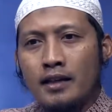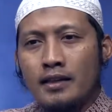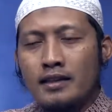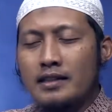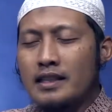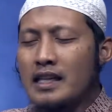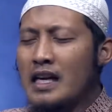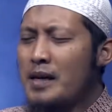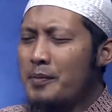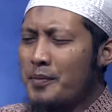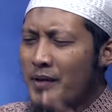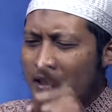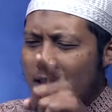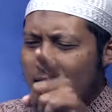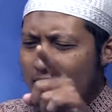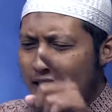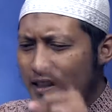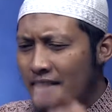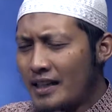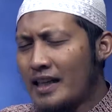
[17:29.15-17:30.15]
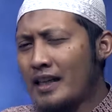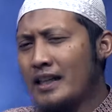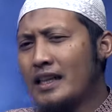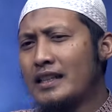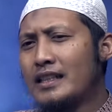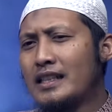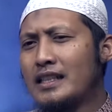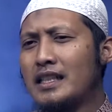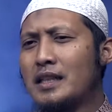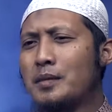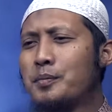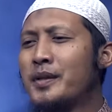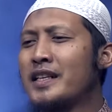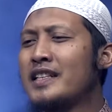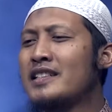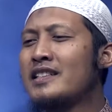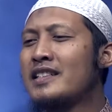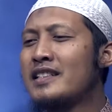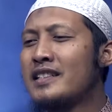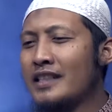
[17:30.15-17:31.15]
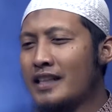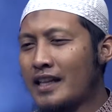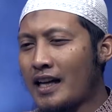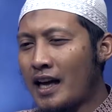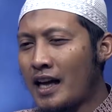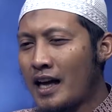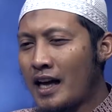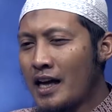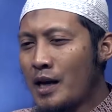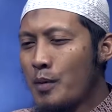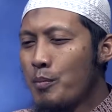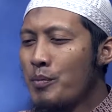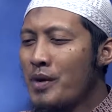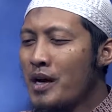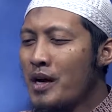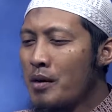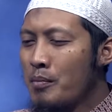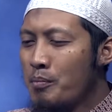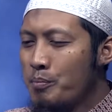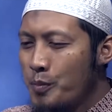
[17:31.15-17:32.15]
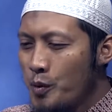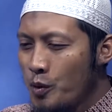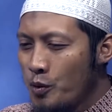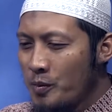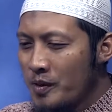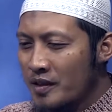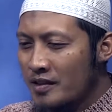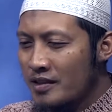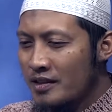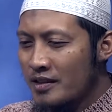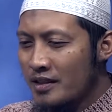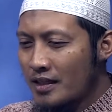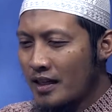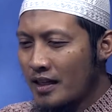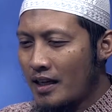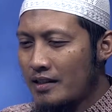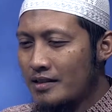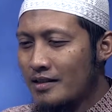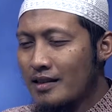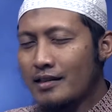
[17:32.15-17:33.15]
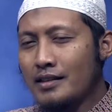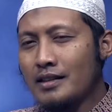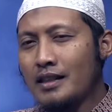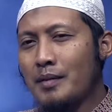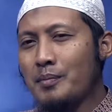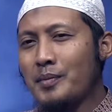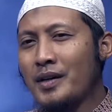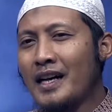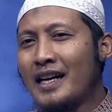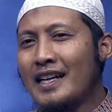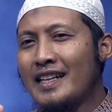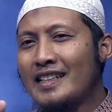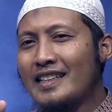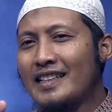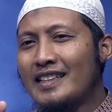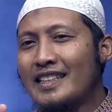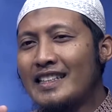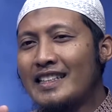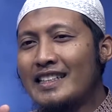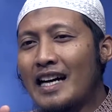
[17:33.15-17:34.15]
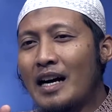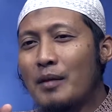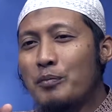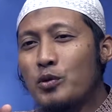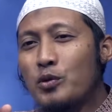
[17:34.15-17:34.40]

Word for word: Siapa di antara kita yang bersedekah, mampu bersedekah setiap hari 30.000?